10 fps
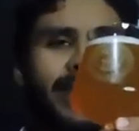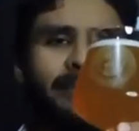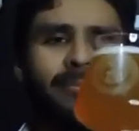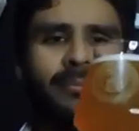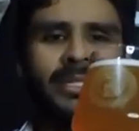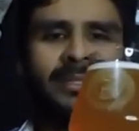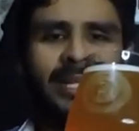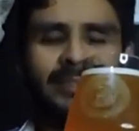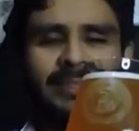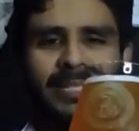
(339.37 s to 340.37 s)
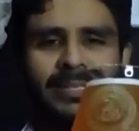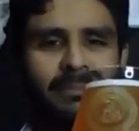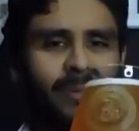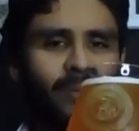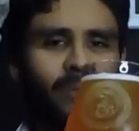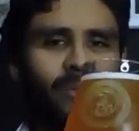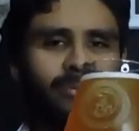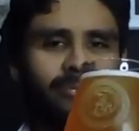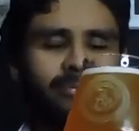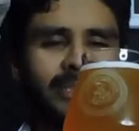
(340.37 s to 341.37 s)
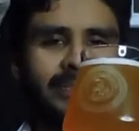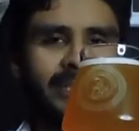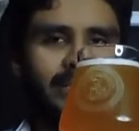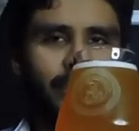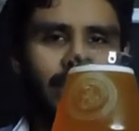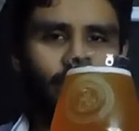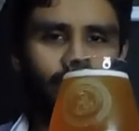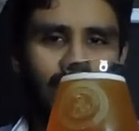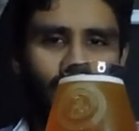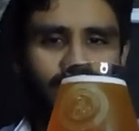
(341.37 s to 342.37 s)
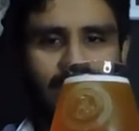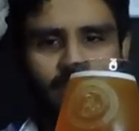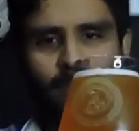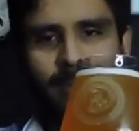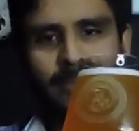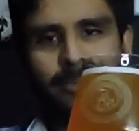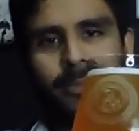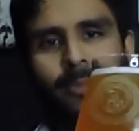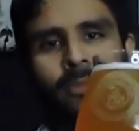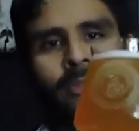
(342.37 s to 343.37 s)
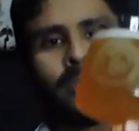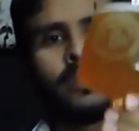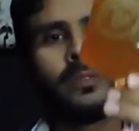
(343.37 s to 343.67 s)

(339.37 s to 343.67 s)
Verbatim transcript: se ve interesante, pero estaría esperando otra cosa, algo más vivo.